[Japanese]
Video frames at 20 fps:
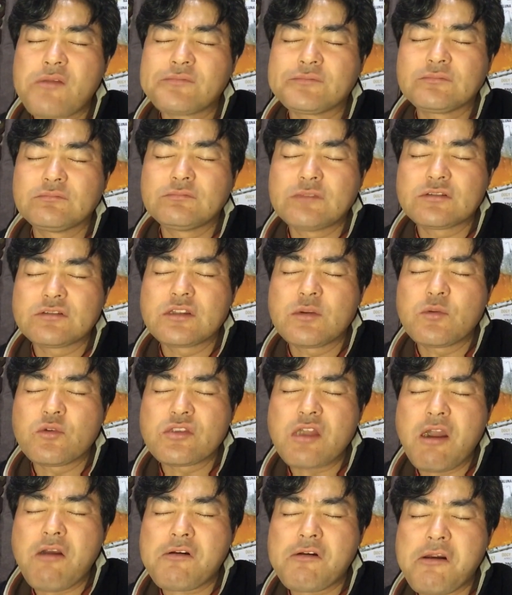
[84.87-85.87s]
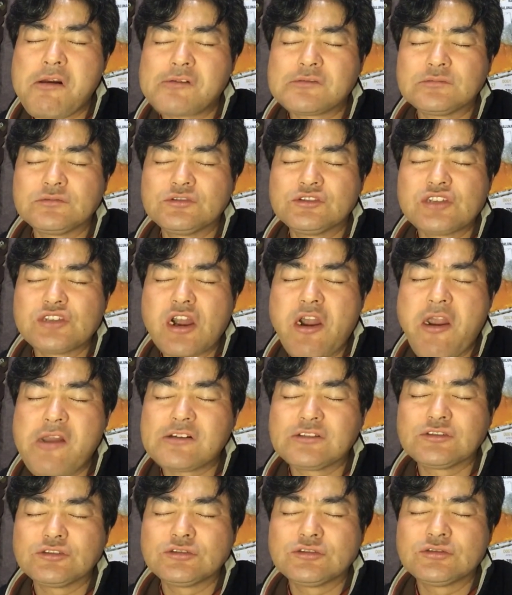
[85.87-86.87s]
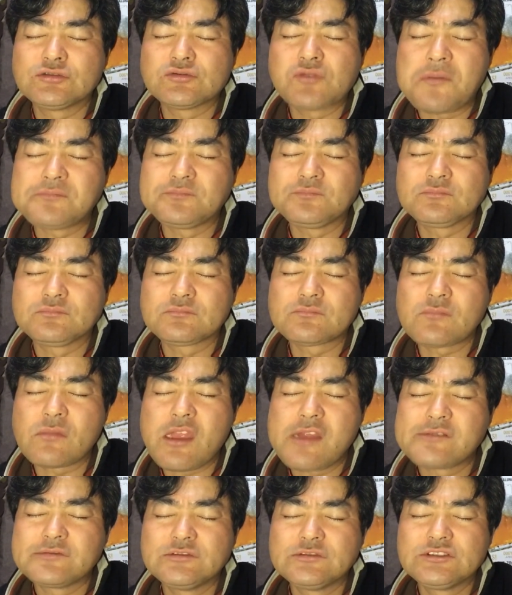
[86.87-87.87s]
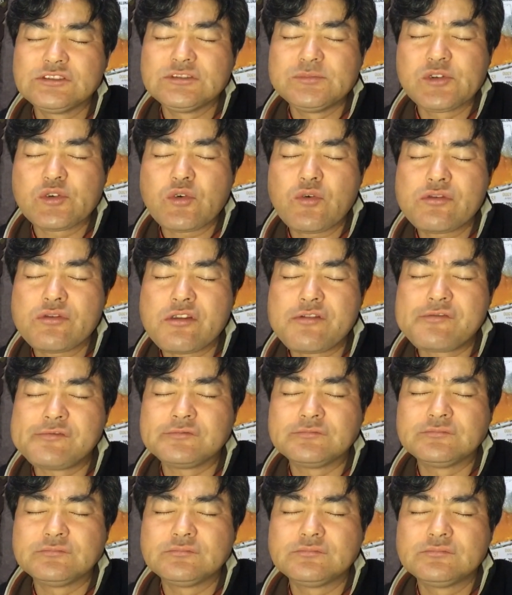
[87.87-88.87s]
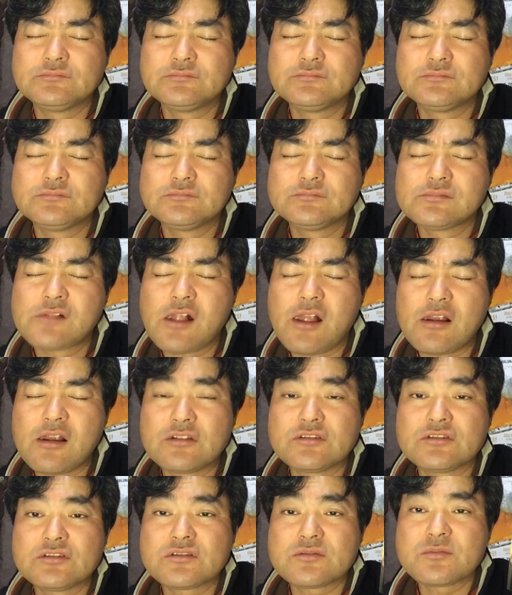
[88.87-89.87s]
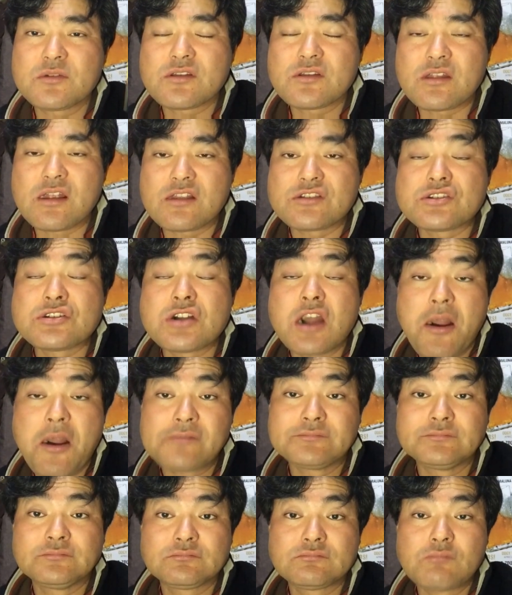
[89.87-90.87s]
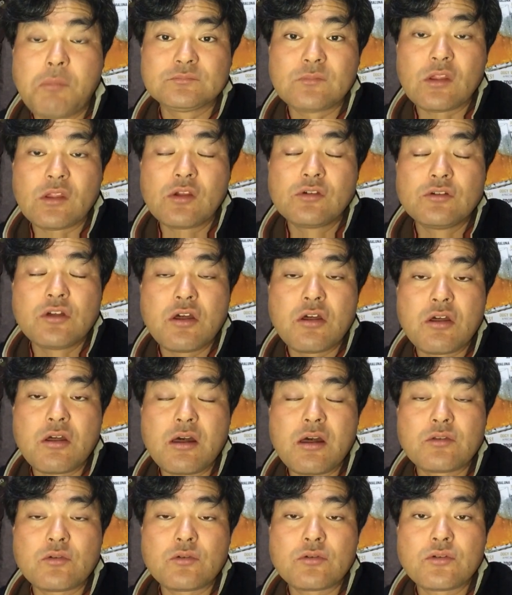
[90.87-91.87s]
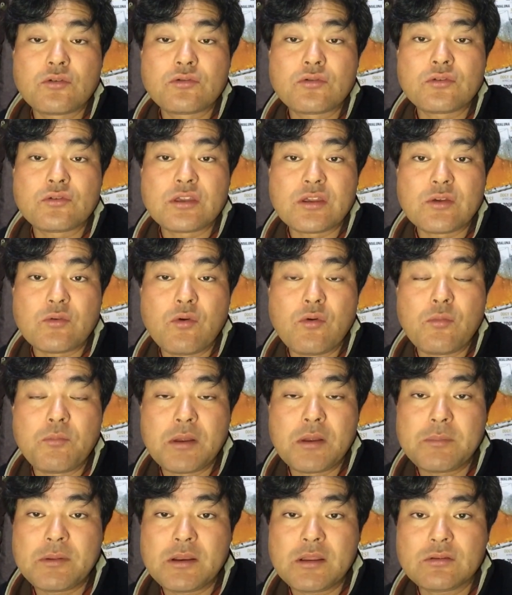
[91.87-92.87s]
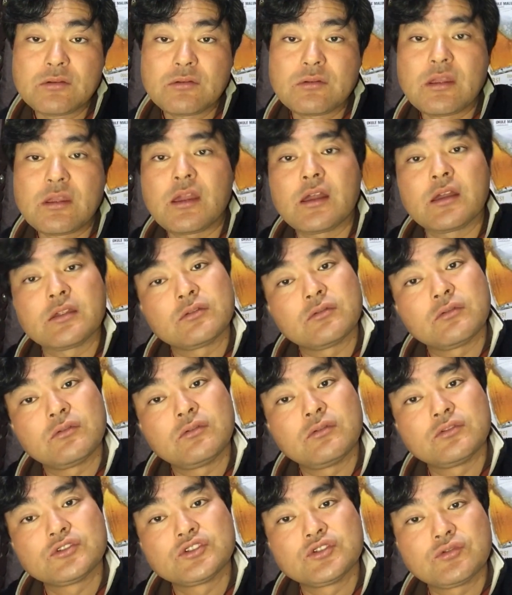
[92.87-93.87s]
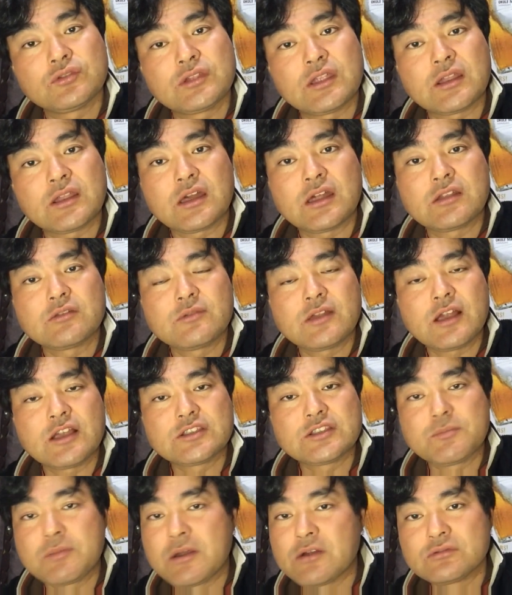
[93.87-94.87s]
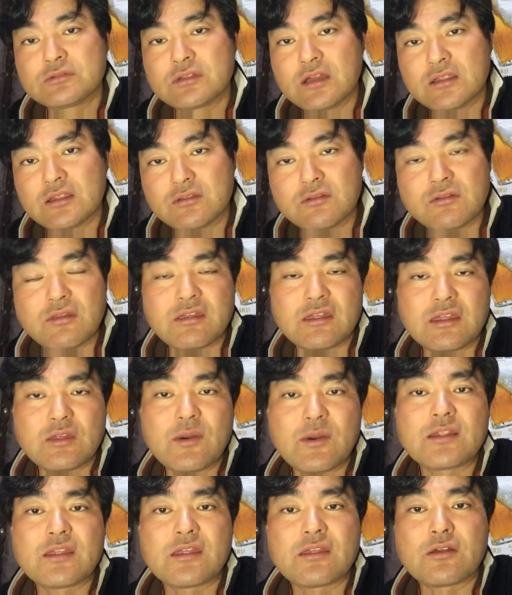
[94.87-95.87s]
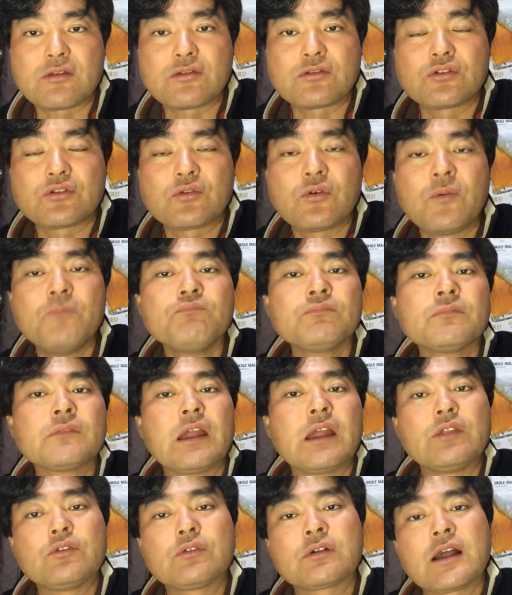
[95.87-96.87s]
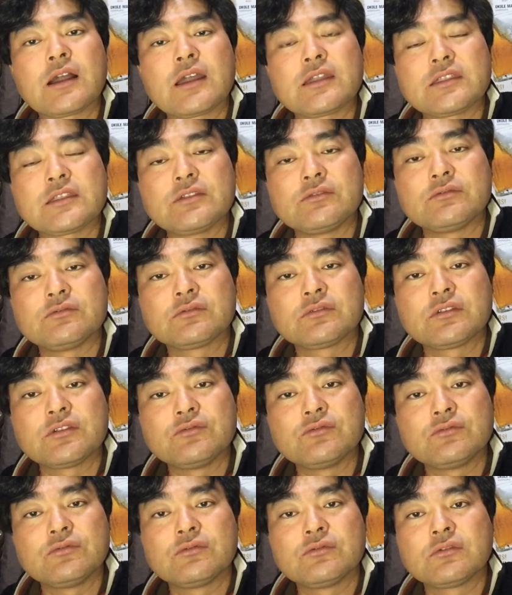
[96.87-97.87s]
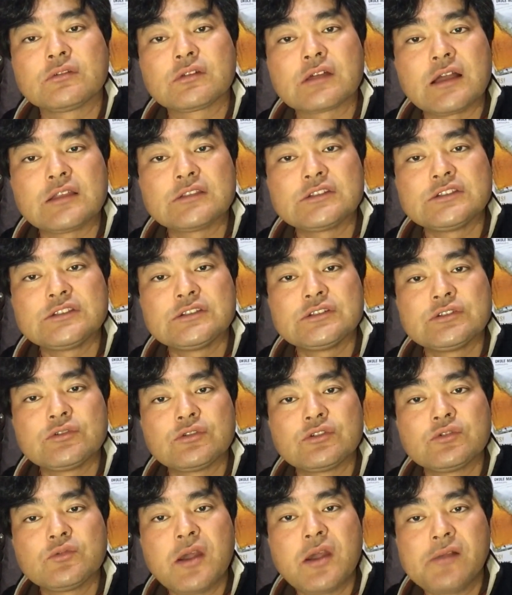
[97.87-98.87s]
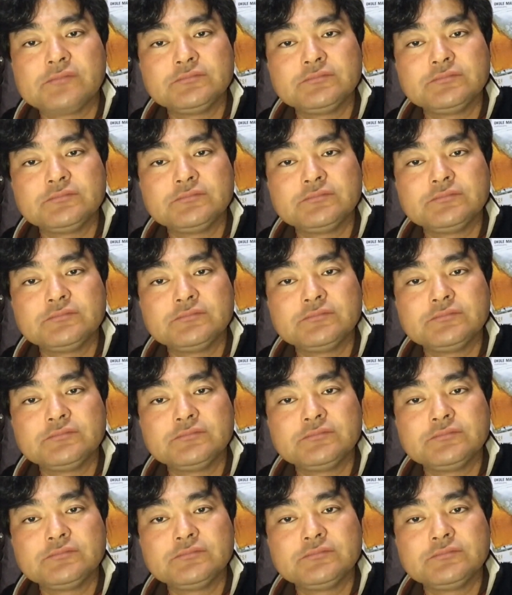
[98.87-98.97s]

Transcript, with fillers: まあでもなんか、じゃ、あのー、染み込んでる。感じがしますね、味が。あの、外にこう、パラパラっとね、あの、塩だれカル味パウダーっていうんですかね、わかんないですけど、それを、あの、かけてるっていう感じよりは